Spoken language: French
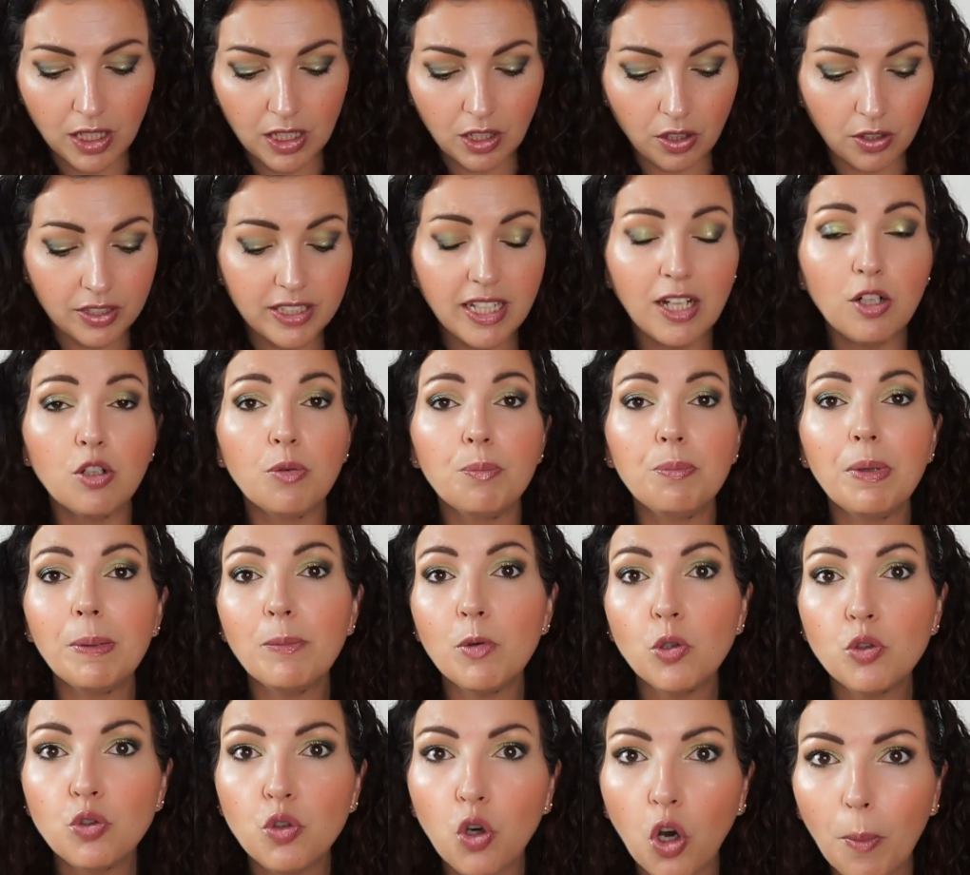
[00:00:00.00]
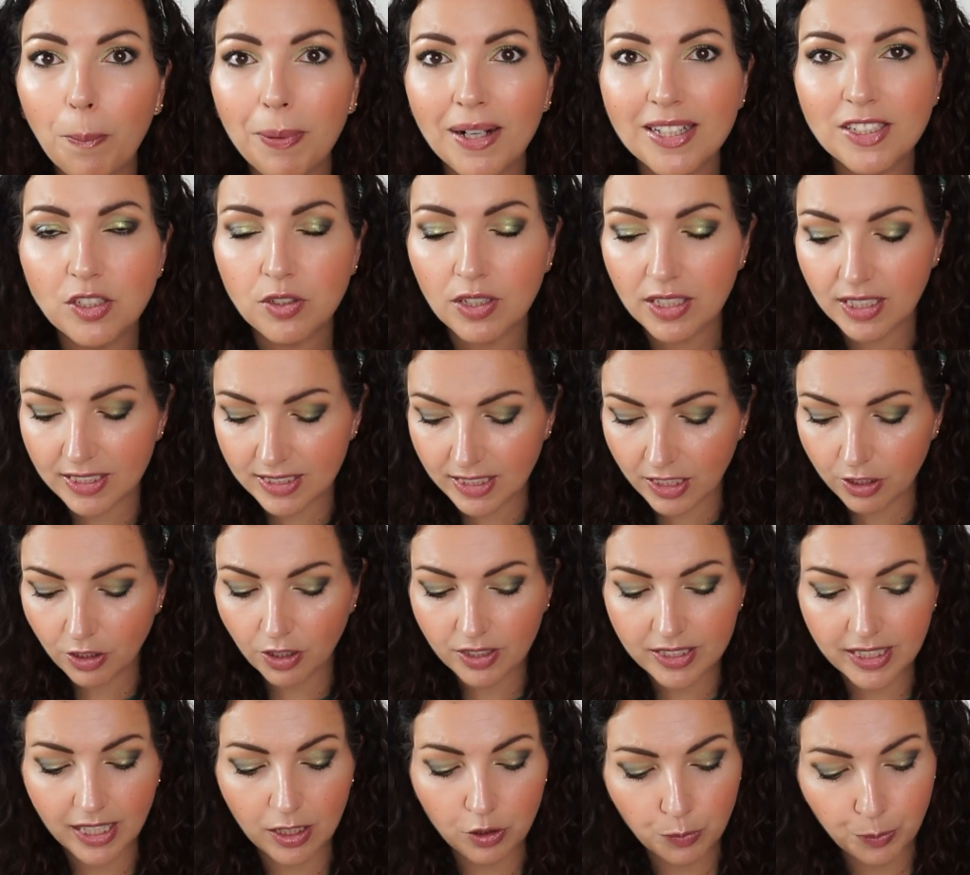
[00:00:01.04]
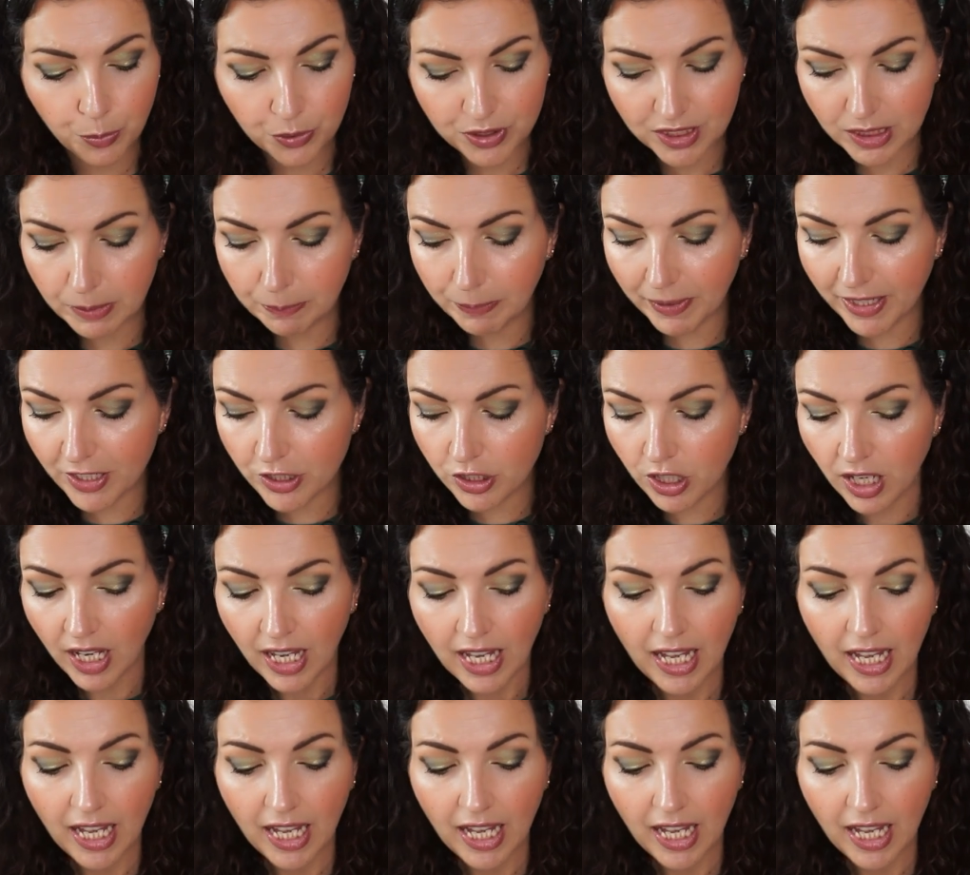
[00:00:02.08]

alors il y a le mémo du remplaçant à l'intérieur, il y a une petite page